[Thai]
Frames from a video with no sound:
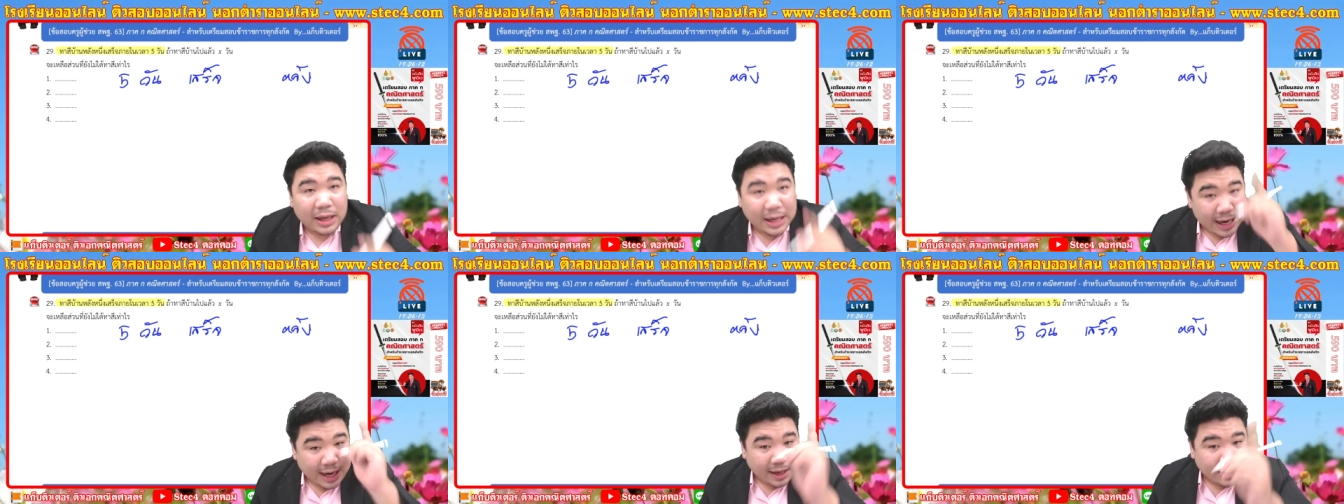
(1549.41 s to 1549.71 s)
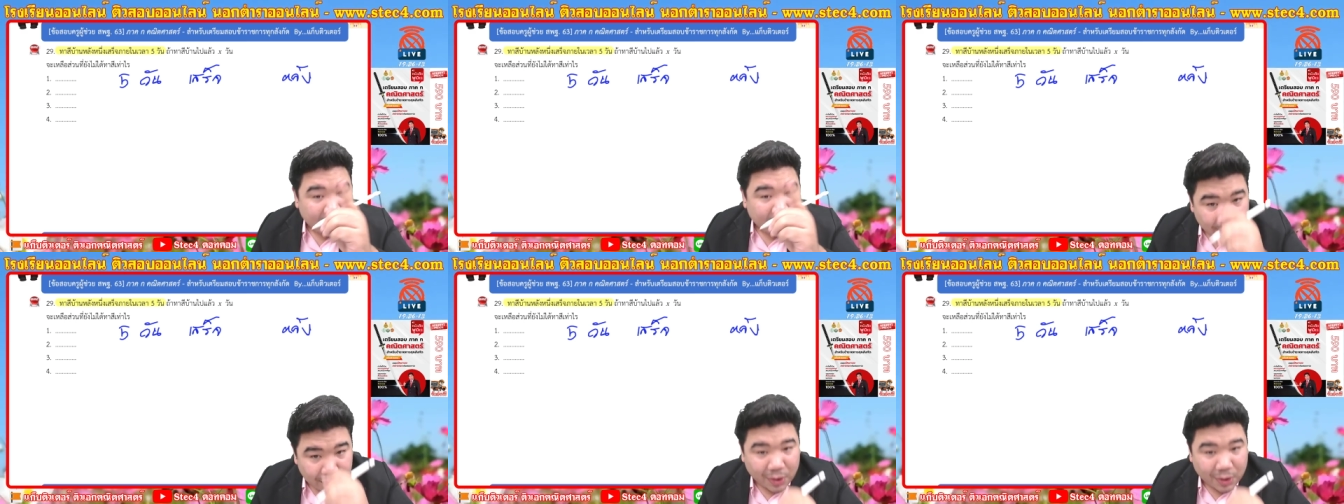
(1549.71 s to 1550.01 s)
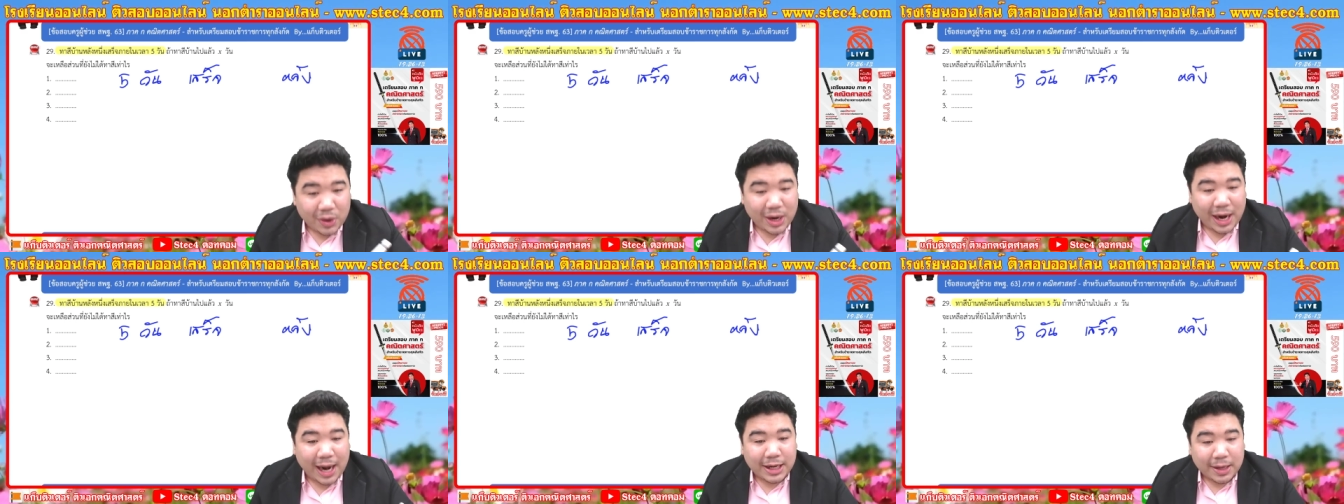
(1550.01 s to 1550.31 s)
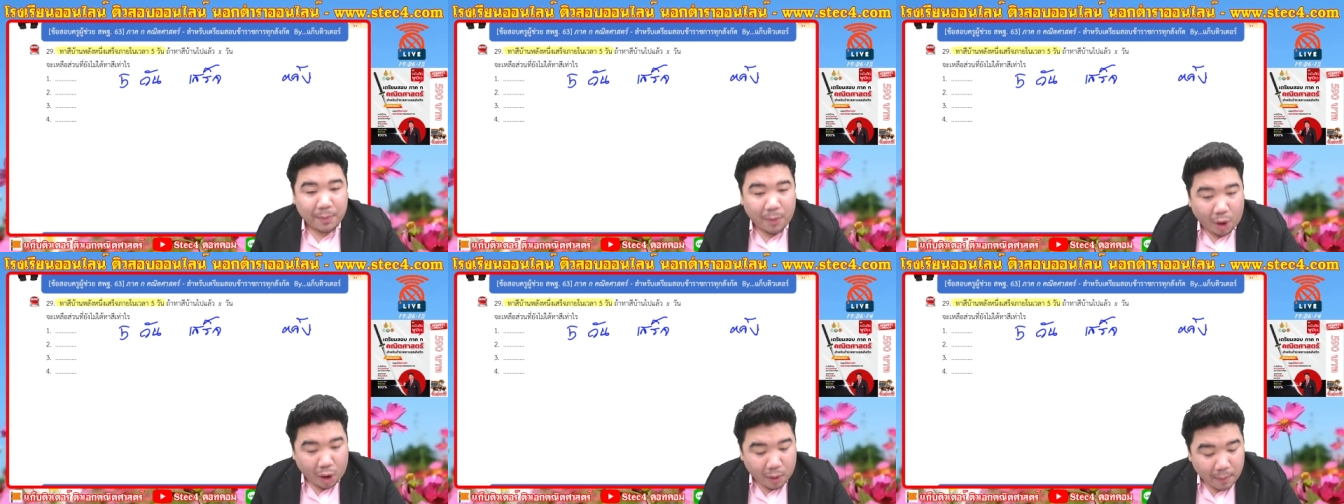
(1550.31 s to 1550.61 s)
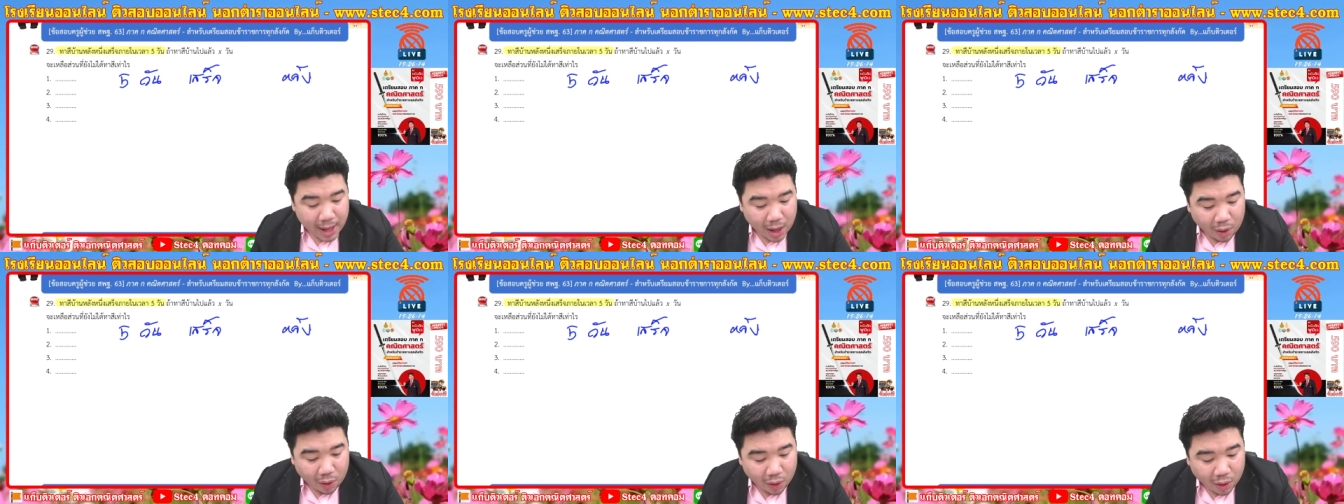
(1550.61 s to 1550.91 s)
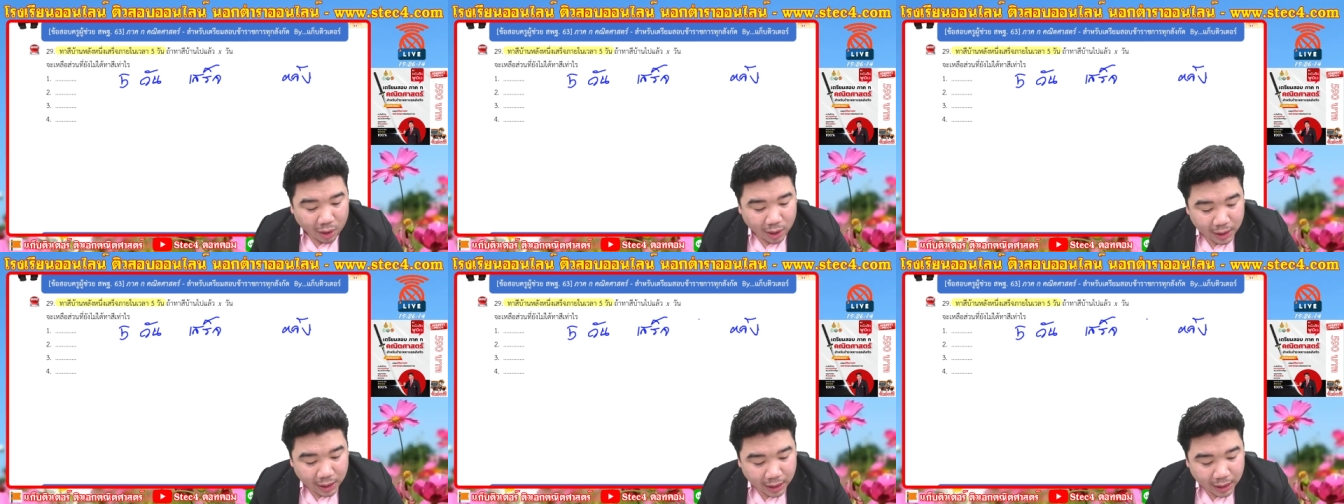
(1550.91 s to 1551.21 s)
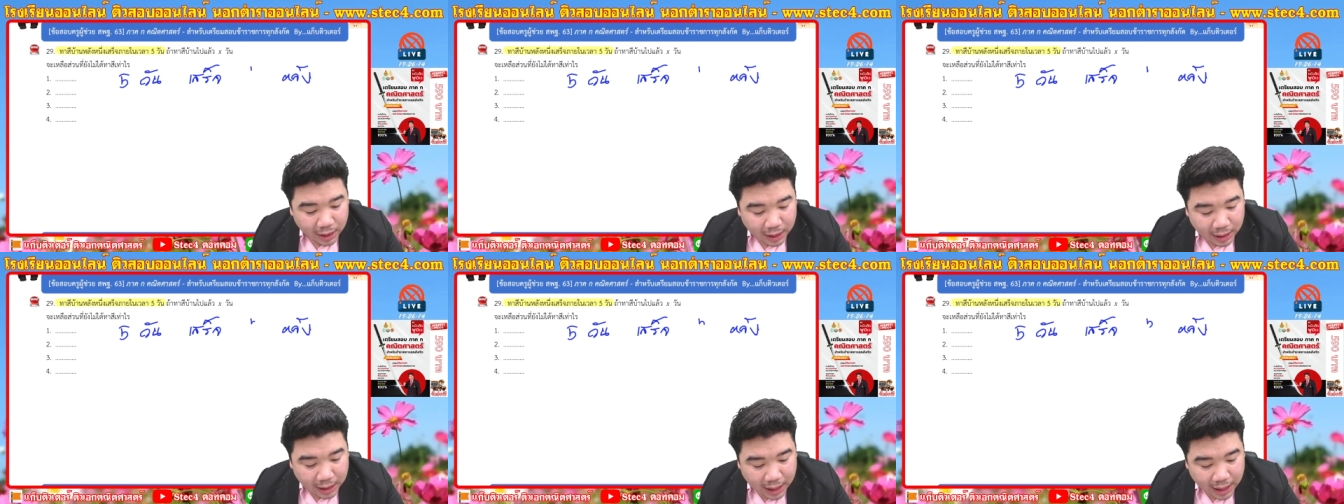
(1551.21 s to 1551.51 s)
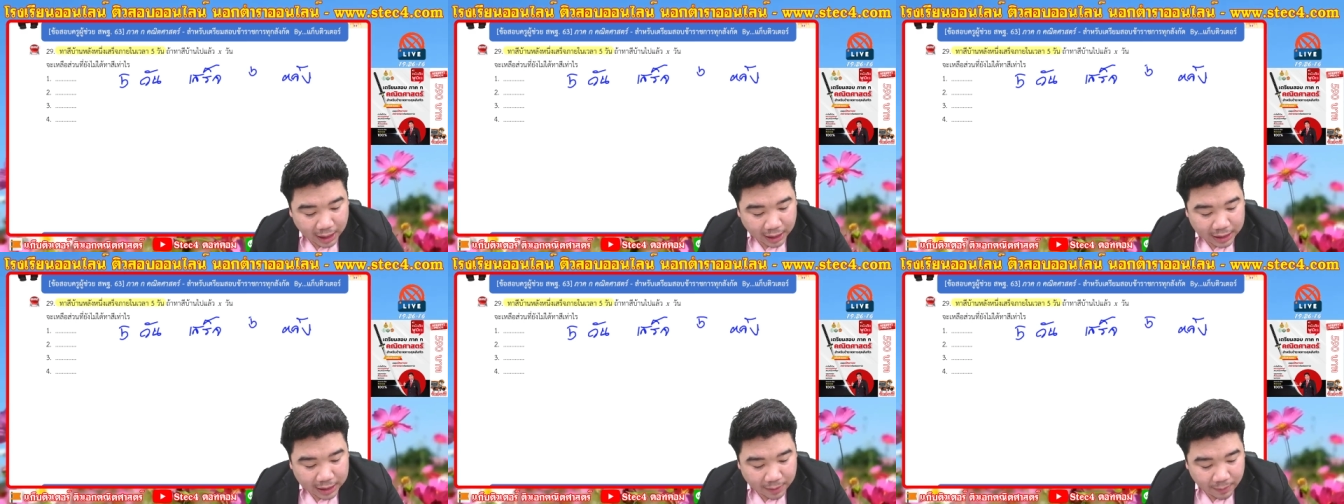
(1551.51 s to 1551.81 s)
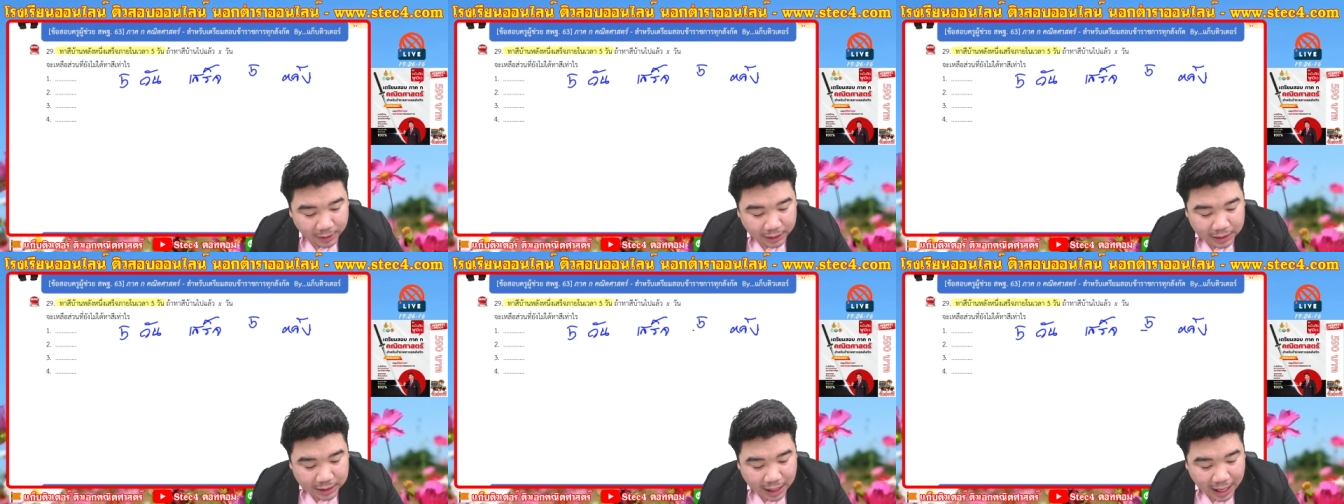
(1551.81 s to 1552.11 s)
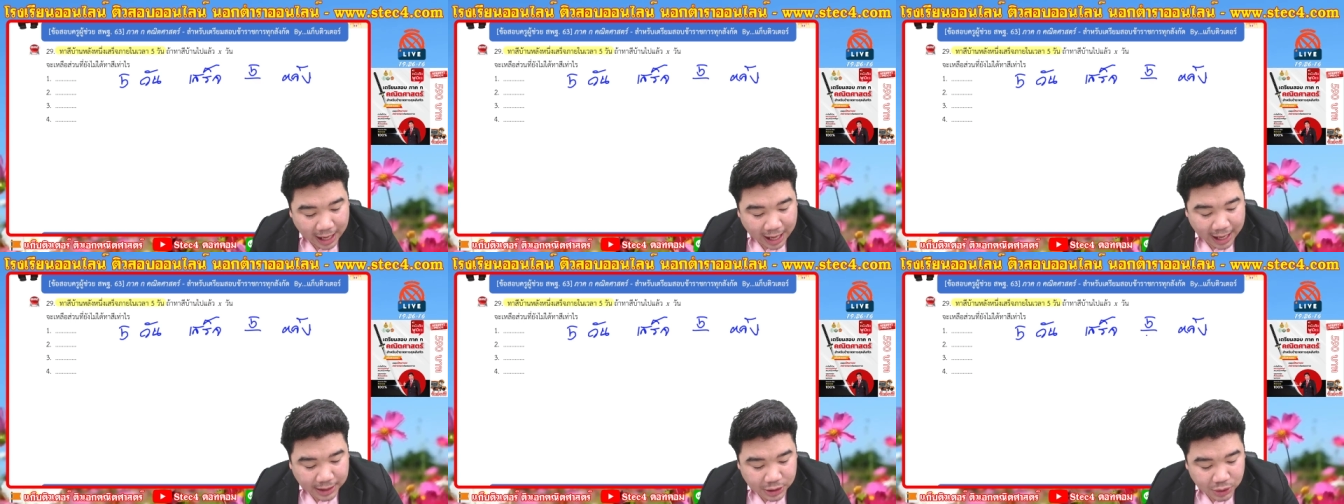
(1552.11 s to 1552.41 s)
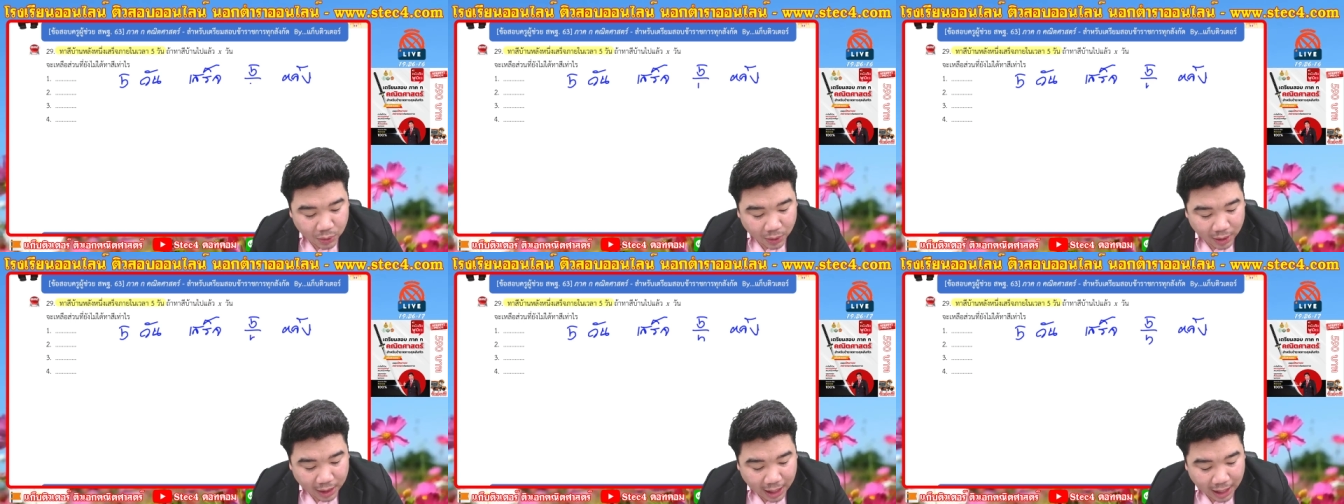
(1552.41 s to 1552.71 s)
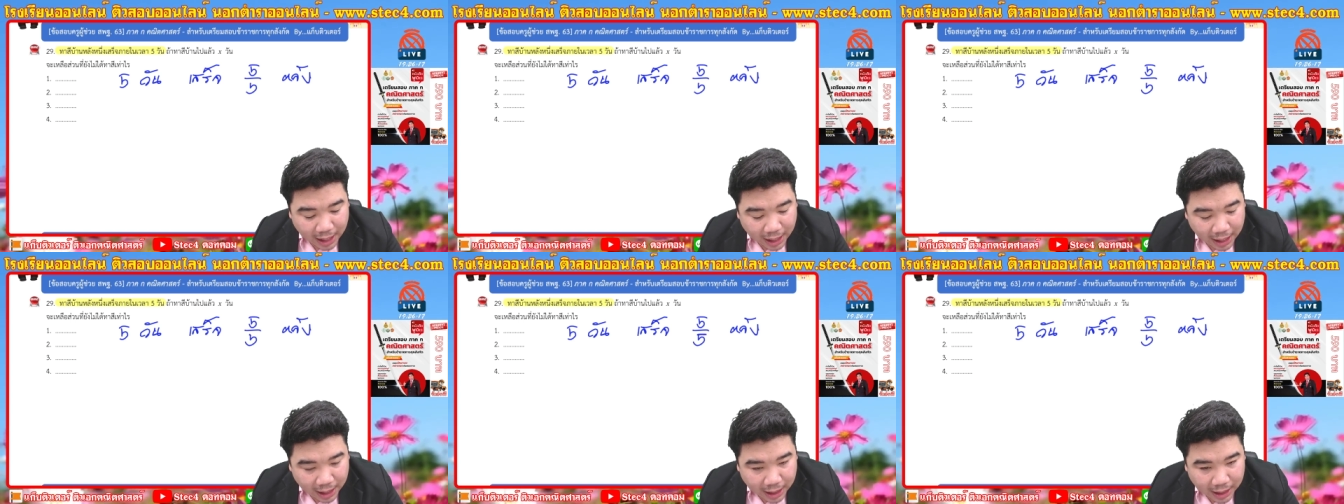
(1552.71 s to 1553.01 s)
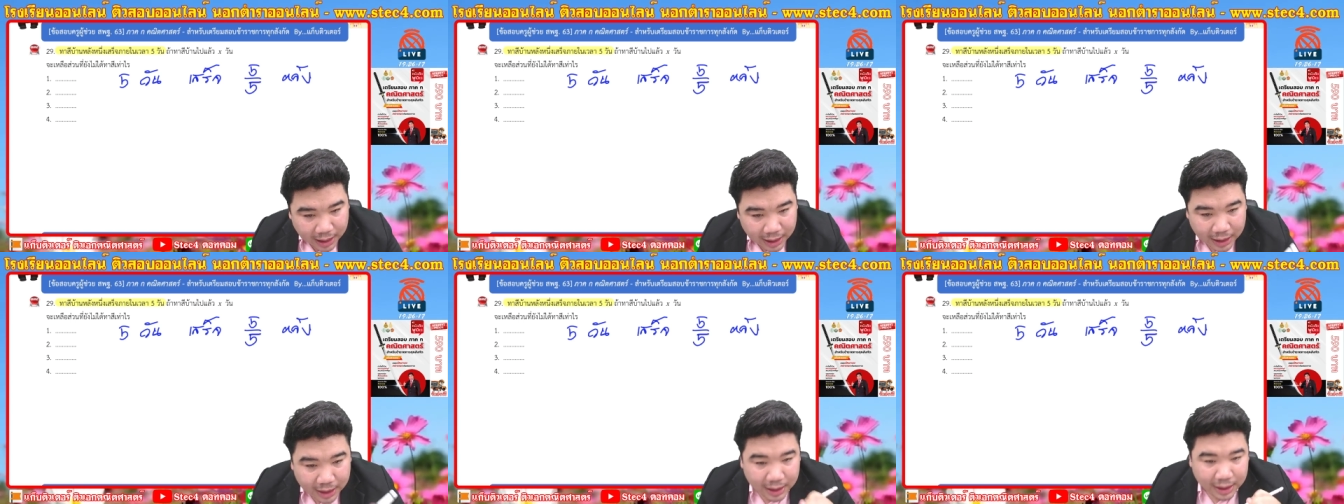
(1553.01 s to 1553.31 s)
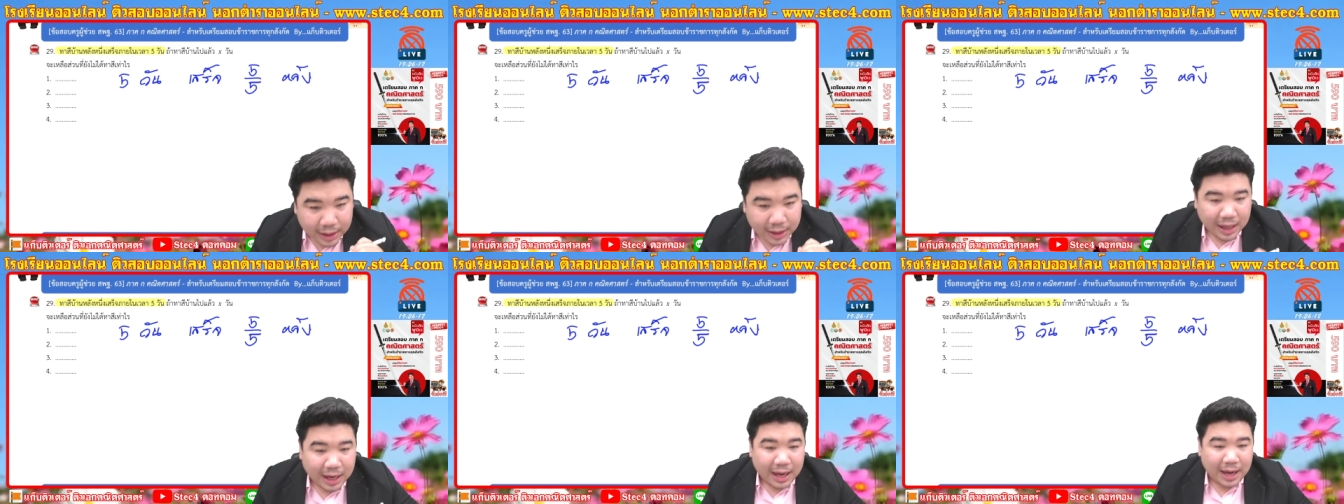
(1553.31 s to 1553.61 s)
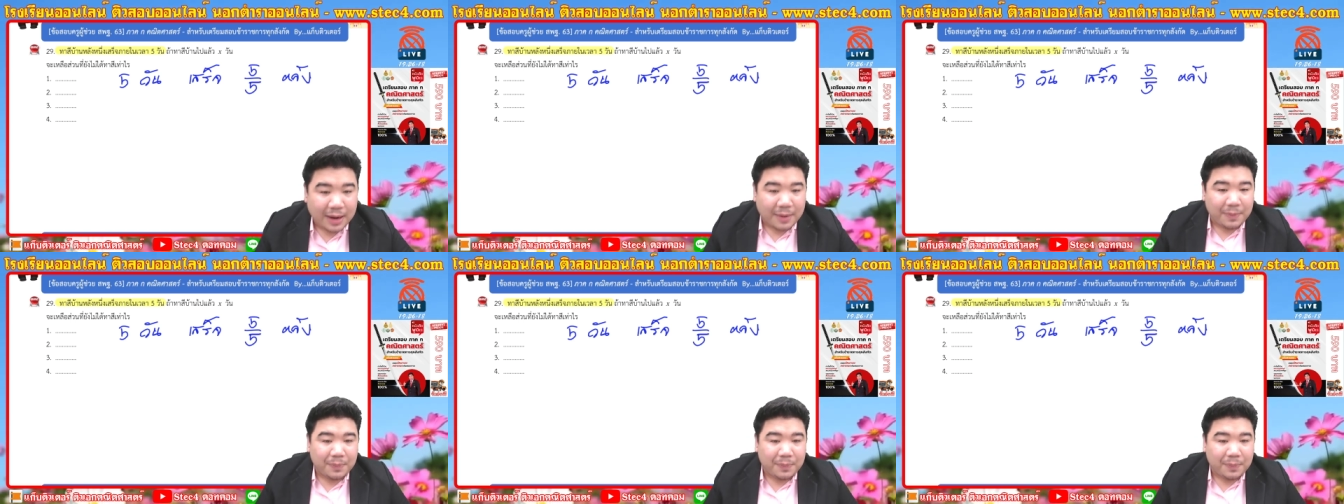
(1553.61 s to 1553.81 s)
หนึ่งเนี่ยบางคน อาจจะมองไม่ออกหนึ่งเนี่ยมันคือห้าส่วนห้านะ